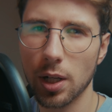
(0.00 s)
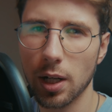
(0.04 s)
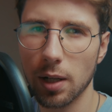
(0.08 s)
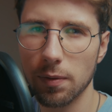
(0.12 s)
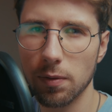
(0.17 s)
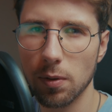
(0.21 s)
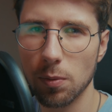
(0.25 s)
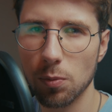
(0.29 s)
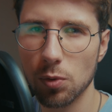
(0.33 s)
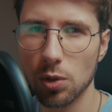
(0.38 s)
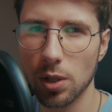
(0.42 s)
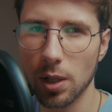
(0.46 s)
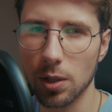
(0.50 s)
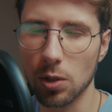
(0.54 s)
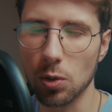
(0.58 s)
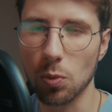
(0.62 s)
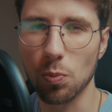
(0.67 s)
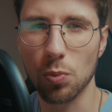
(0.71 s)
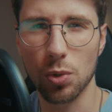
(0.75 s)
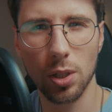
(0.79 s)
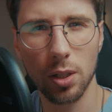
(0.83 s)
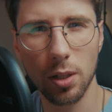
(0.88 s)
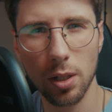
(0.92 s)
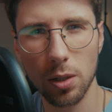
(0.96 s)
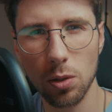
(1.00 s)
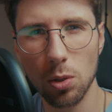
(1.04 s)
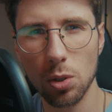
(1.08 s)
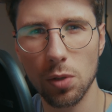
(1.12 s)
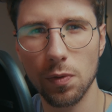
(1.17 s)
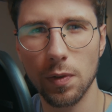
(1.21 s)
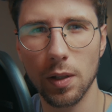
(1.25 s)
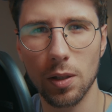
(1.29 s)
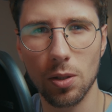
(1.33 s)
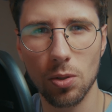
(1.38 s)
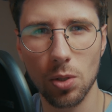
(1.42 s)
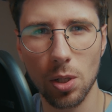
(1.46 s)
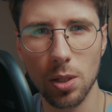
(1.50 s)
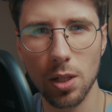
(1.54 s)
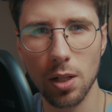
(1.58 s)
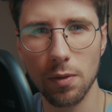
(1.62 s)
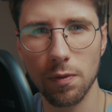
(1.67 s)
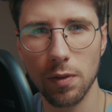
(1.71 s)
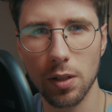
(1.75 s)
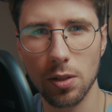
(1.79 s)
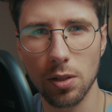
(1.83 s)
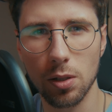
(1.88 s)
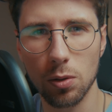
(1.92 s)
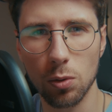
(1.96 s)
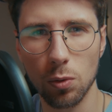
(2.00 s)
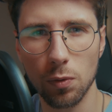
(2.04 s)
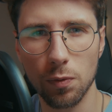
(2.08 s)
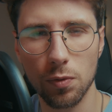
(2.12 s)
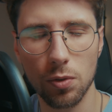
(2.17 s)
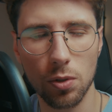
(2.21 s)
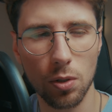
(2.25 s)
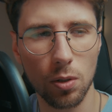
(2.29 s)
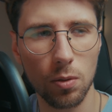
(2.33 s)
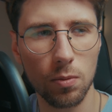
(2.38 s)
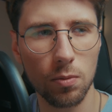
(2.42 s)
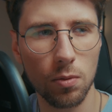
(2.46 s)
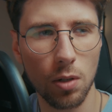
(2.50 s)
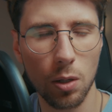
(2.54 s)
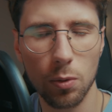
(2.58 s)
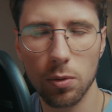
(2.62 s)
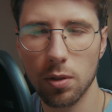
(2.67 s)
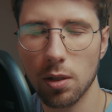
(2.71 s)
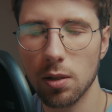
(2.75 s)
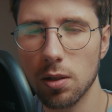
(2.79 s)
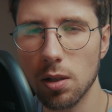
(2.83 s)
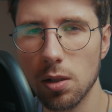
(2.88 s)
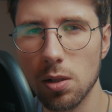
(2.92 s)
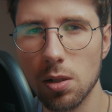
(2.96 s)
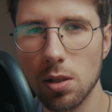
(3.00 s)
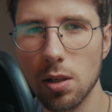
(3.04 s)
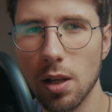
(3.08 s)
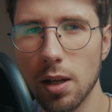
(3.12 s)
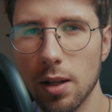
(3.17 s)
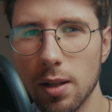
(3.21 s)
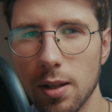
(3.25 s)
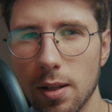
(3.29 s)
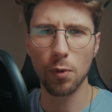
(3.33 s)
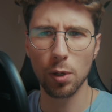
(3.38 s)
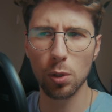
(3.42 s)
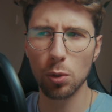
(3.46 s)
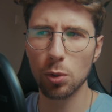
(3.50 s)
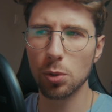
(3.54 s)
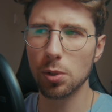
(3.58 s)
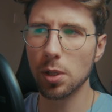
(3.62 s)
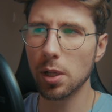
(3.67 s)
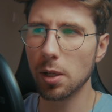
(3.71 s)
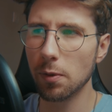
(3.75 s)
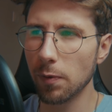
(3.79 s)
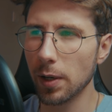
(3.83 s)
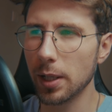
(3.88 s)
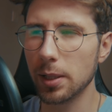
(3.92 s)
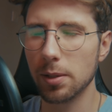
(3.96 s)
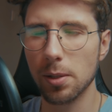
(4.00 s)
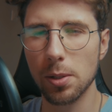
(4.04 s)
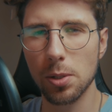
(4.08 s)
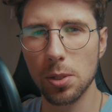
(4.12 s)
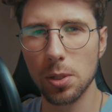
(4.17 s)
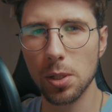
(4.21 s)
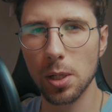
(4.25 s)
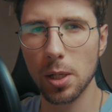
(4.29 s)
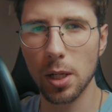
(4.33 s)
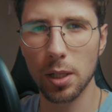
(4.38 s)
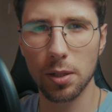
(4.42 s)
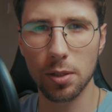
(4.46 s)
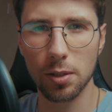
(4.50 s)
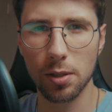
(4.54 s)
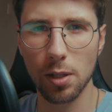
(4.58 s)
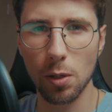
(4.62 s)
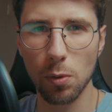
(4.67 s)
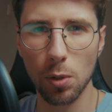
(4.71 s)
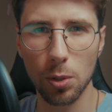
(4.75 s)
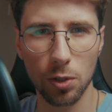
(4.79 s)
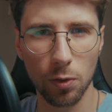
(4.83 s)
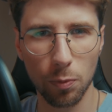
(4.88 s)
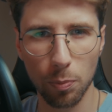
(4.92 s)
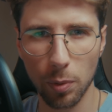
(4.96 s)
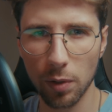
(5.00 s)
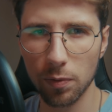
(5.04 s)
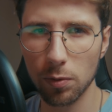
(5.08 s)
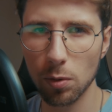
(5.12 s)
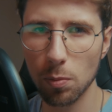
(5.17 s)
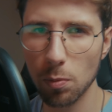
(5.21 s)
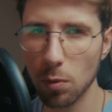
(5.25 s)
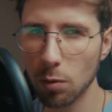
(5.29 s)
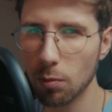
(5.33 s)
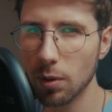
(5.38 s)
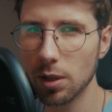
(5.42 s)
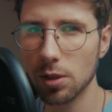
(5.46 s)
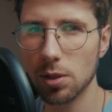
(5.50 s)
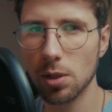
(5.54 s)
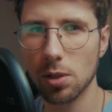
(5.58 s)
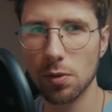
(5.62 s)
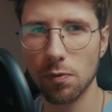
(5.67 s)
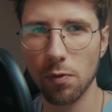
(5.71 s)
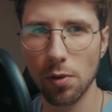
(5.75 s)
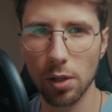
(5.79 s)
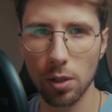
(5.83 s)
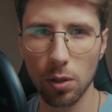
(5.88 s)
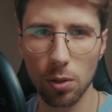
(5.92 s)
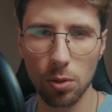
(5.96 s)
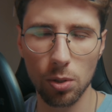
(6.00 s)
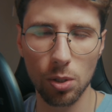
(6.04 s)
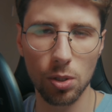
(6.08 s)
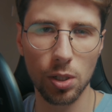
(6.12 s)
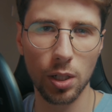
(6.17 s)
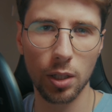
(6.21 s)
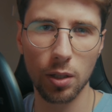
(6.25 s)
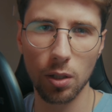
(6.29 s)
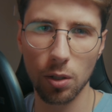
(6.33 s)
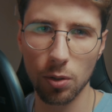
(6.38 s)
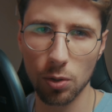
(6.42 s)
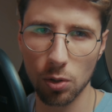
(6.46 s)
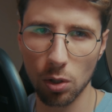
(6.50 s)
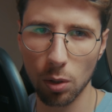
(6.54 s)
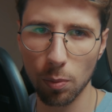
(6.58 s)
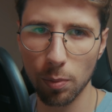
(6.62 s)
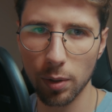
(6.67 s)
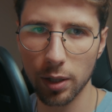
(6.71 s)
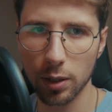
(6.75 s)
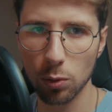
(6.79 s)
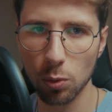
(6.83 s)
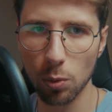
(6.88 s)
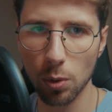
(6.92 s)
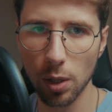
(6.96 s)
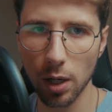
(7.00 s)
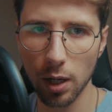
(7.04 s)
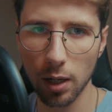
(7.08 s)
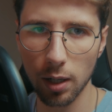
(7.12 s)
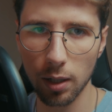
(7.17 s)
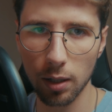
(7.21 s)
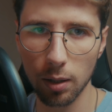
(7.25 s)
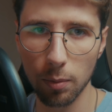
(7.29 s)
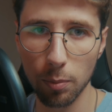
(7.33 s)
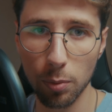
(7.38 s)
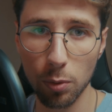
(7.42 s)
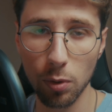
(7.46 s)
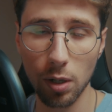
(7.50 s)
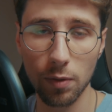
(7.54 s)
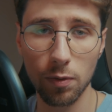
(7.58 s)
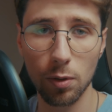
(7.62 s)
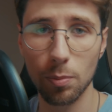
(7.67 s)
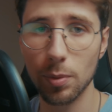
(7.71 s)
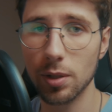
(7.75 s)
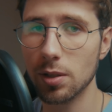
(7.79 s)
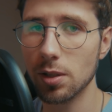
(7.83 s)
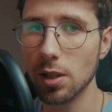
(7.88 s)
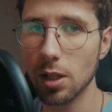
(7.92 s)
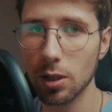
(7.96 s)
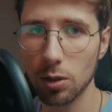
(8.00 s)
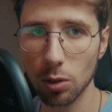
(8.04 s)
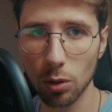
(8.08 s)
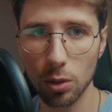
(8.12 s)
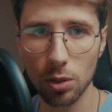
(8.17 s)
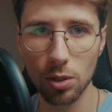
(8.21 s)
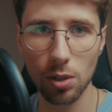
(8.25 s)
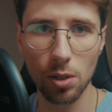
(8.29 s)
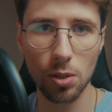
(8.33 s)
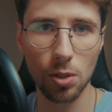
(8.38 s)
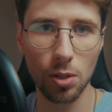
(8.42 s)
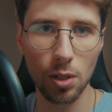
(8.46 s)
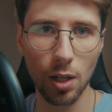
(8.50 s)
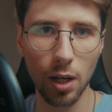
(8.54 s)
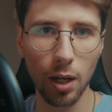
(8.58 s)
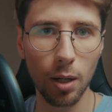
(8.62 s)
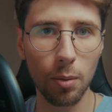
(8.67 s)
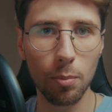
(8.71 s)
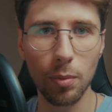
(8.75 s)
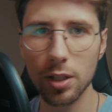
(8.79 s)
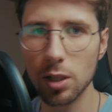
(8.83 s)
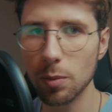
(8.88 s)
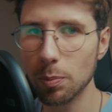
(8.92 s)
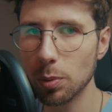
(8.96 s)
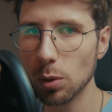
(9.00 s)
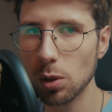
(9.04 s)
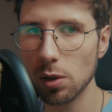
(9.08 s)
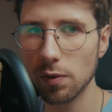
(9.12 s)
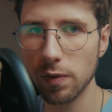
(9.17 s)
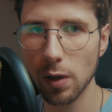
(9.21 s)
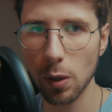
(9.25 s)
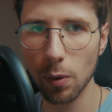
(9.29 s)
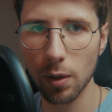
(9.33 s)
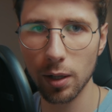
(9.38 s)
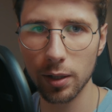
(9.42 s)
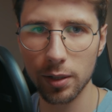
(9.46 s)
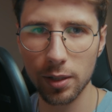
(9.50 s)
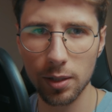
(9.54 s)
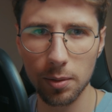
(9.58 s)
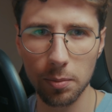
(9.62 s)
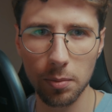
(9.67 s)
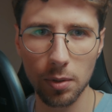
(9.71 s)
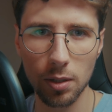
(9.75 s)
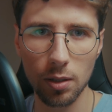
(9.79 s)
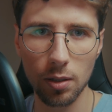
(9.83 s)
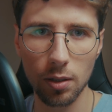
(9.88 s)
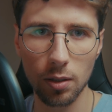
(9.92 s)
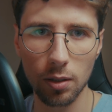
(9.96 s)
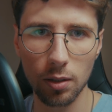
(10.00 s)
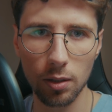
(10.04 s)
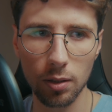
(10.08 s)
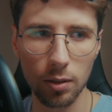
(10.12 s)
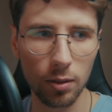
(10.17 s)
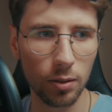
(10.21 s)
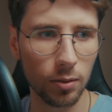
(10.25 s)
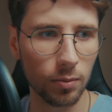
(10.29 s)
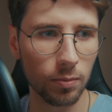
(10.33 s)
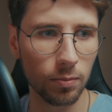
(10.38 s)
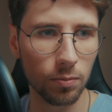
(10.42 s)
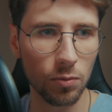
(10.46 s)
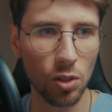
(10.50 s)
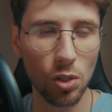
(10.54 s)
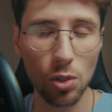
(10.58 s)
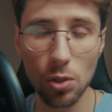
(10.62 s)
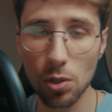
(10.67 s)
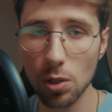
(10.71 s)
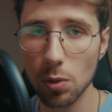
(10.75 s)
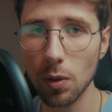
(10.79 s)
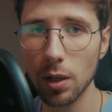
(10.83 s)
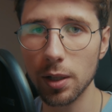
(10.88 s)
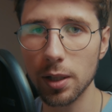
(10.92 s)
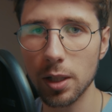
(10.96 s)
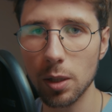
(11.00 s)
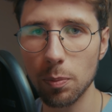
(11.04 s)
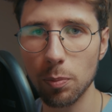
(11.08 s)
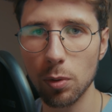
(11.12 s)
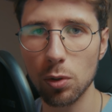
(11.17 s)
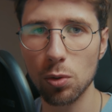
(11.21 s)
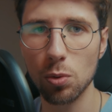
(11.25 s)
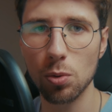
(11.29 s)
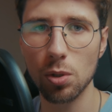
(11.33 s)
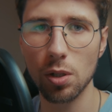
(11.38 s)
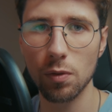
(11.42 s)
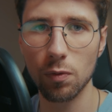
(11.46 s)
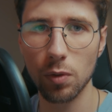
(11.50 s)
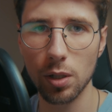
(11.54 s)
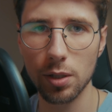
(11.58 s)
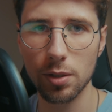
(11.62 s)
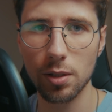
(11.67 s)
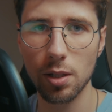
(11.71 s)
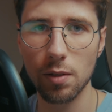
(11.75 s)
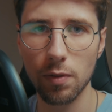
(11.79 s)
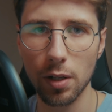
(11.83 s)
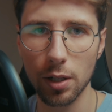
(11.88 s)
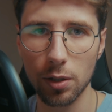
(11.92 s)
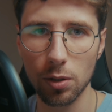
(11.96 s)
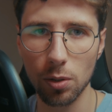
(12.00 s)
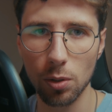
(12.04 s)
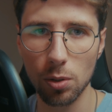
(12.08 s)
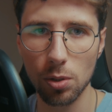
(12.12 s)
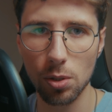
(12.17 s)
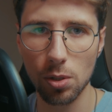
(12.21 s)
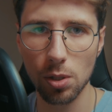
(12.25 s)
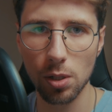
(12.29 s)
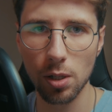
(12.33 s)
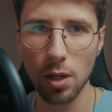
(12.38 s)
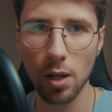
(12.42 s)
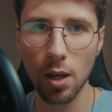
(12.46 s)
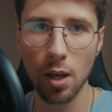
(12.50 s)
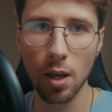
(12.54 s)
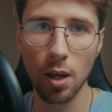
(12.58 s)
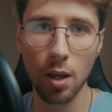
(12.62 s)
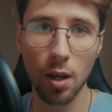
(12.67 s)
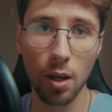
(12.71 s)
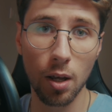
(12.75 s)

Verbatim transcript: ciekawą rzecz. Przykre doświadczenia facetów są autentyczne. Wielu z nich faktycznie natknęło się w pewnym momencie swojego życia na osobę, która była wobec nich toksyczna, manipulowała nimi, y, niszczyła ich poczucie własnej wartości,